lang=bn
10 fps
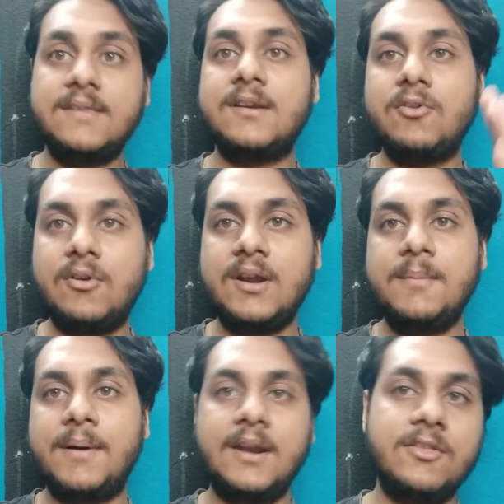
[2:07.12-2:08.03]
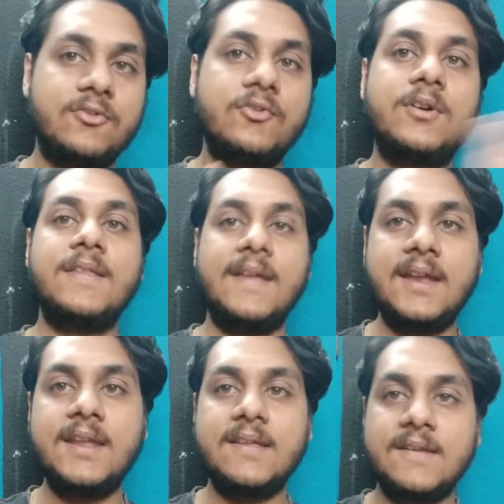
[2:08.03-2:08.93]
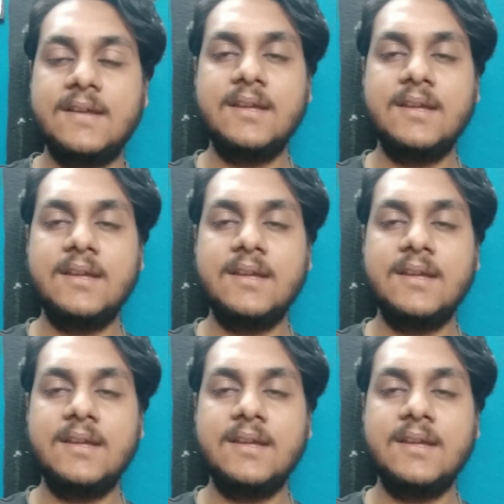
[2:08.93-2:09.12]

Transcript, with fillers: টিজারটা অলরেডি বাঙালি দর্শকরা দেখে নিয়েছে